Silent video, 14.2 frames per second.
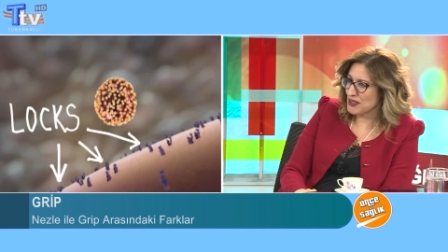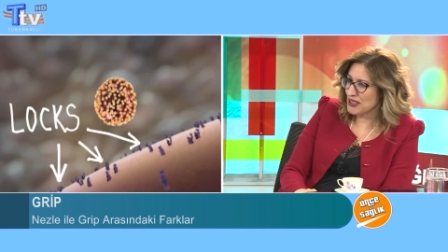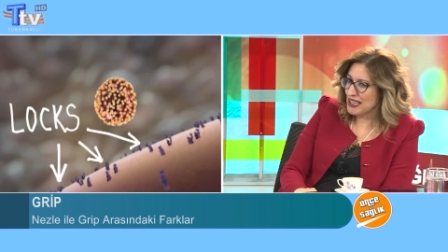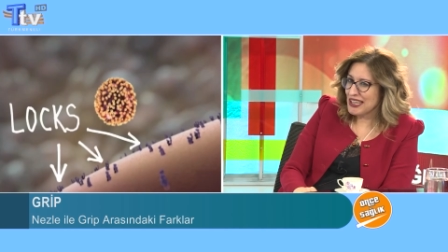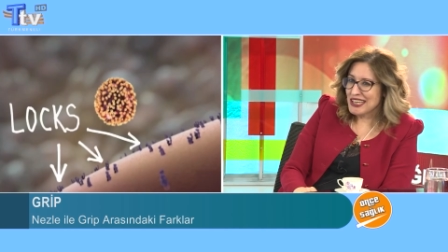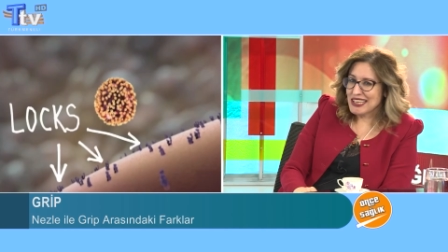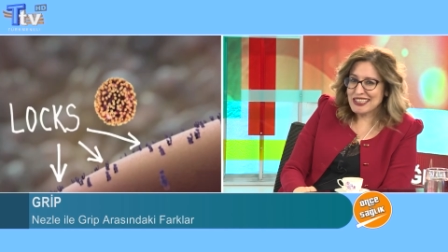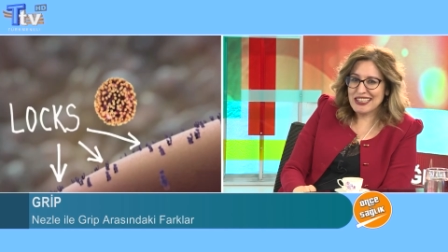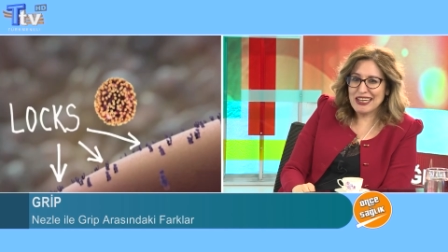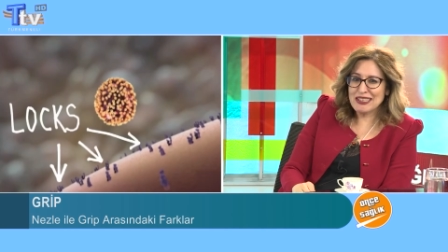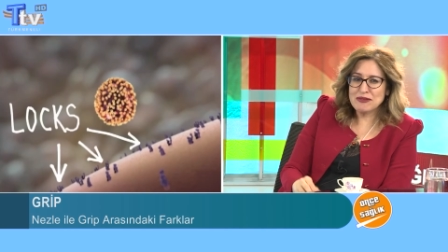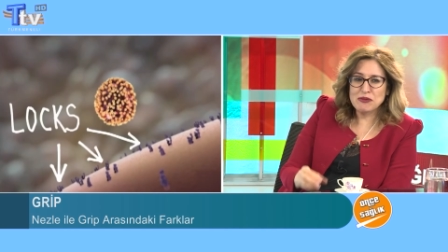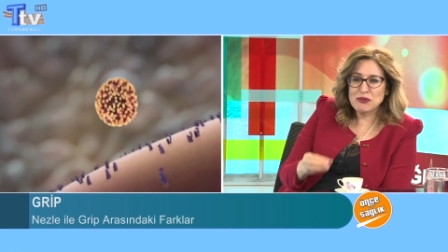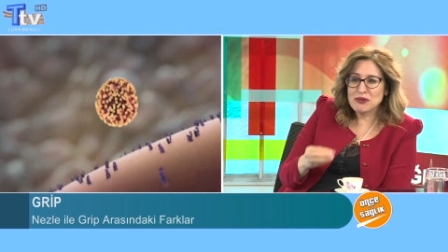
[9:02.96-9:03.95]
diyor.
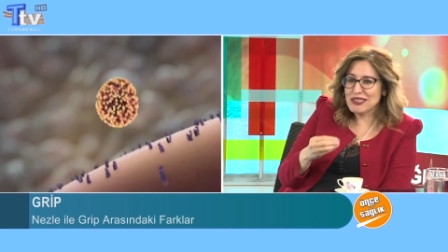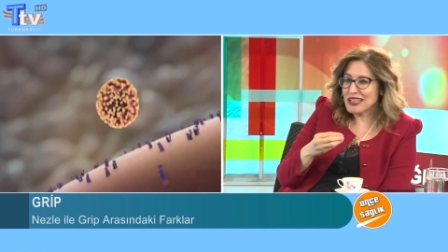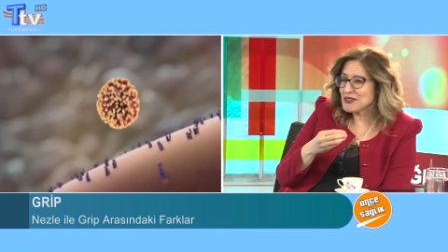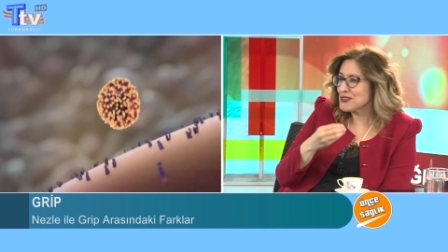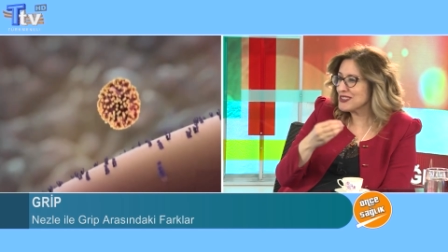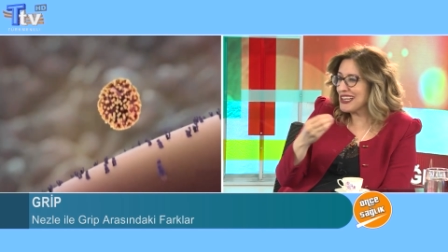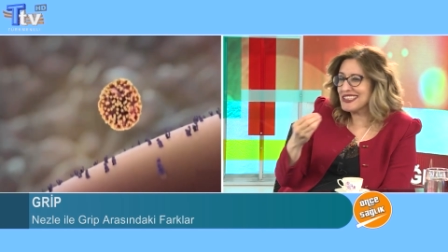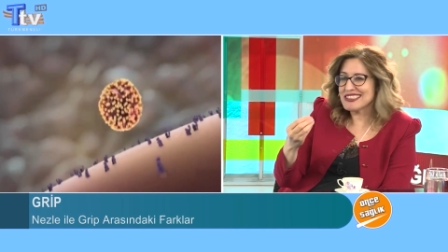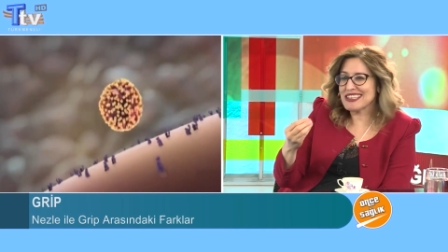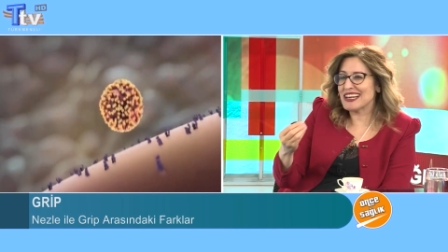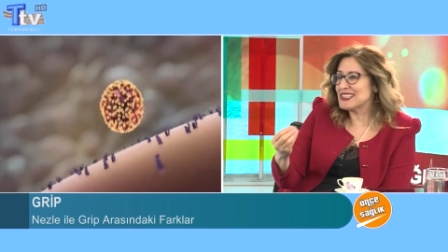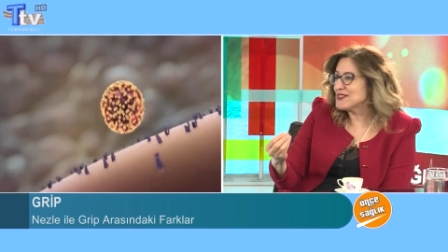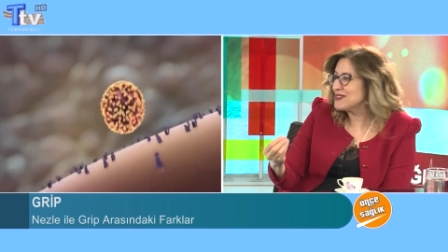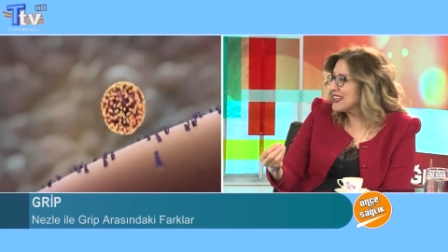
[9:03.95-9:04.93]
Yani bundan güzel
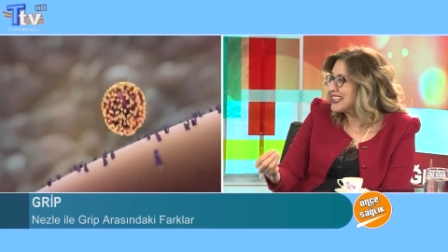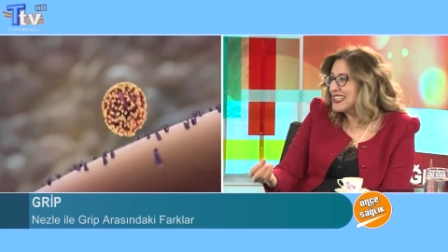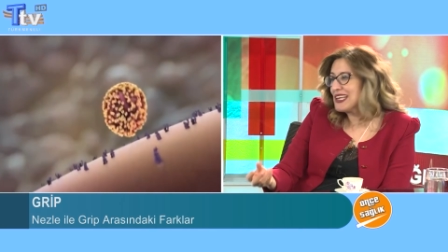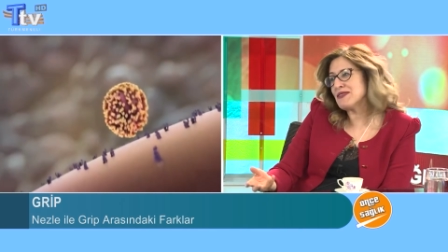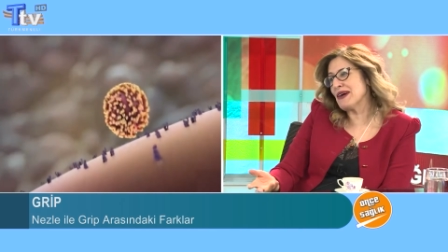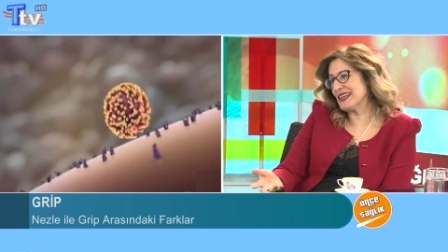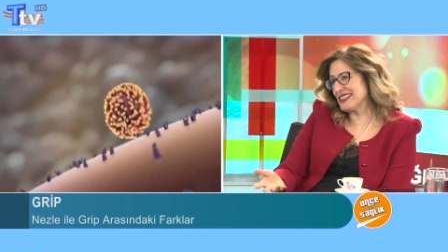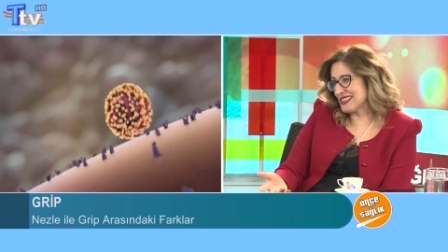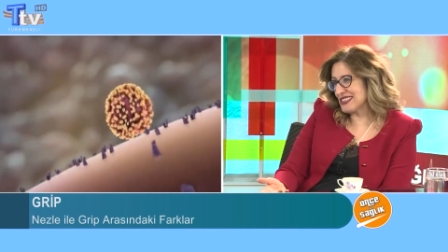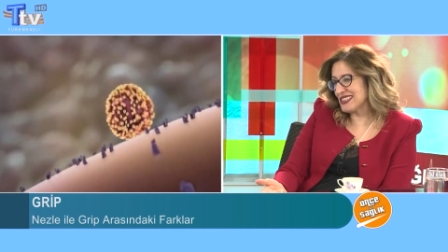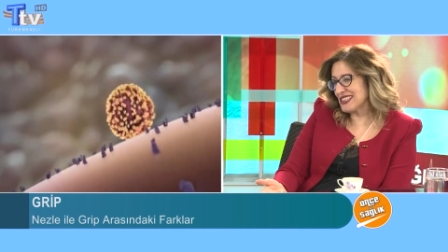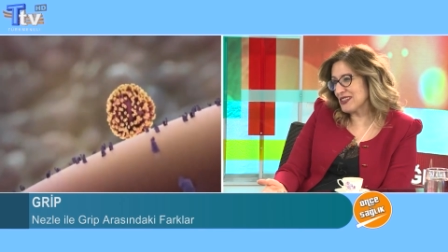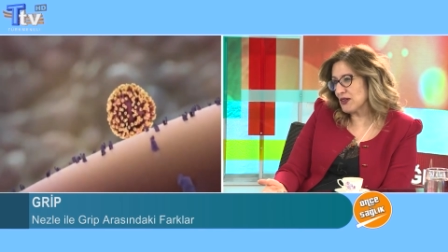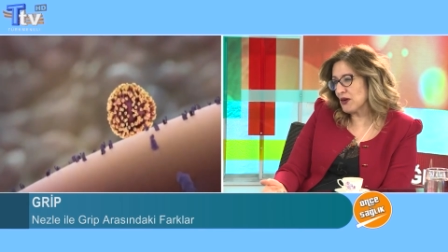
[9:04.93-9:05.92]
tarif
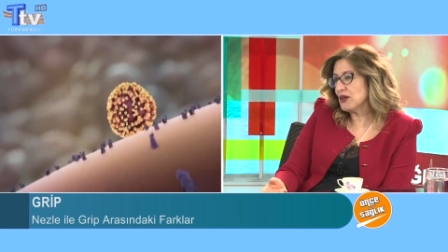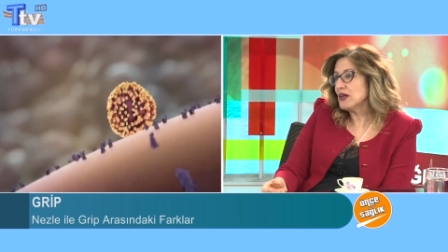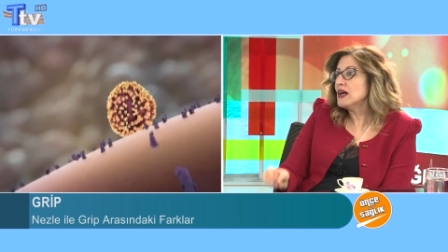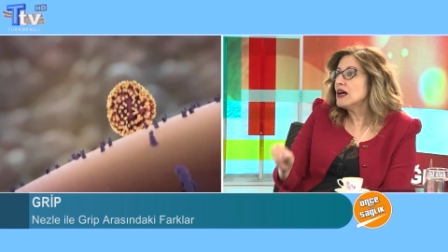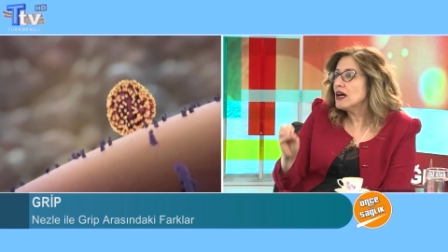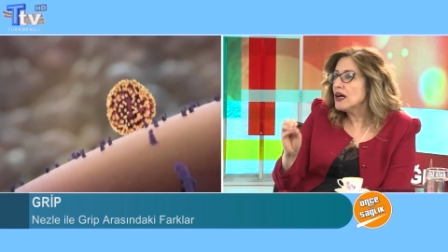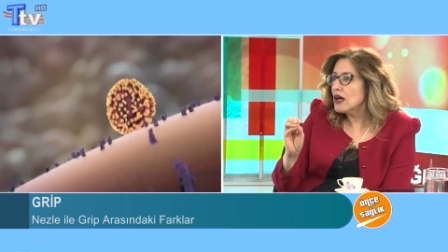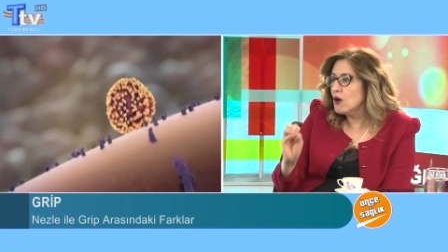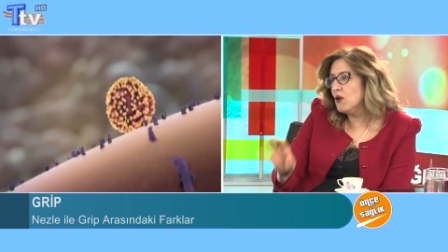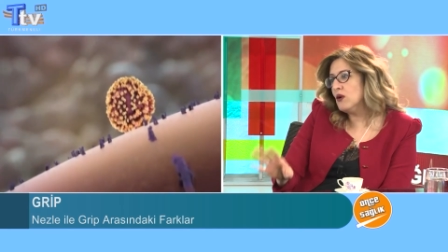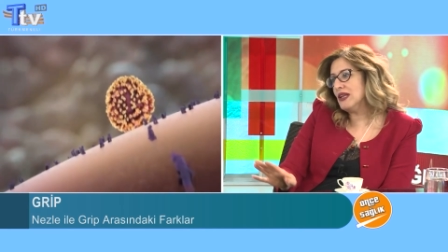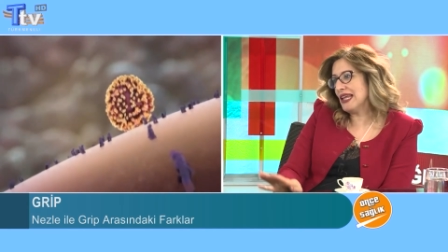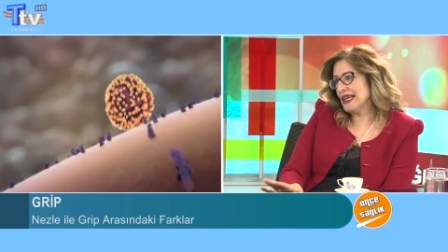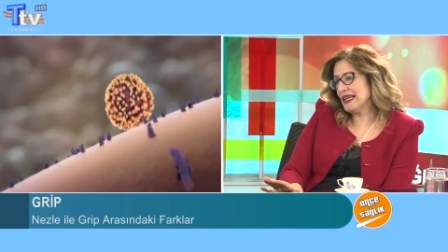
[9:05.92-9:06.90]
edemezsin diyor.
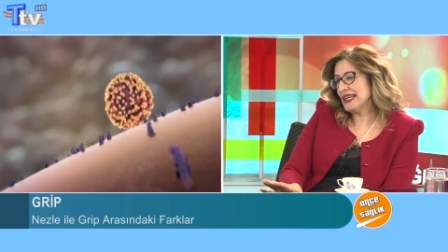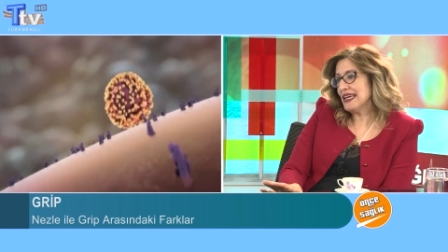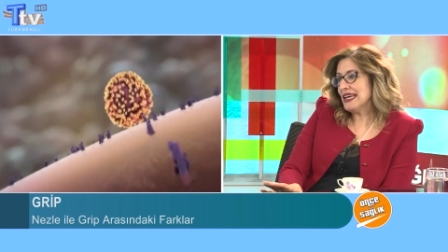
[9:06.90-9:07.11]
Öyle.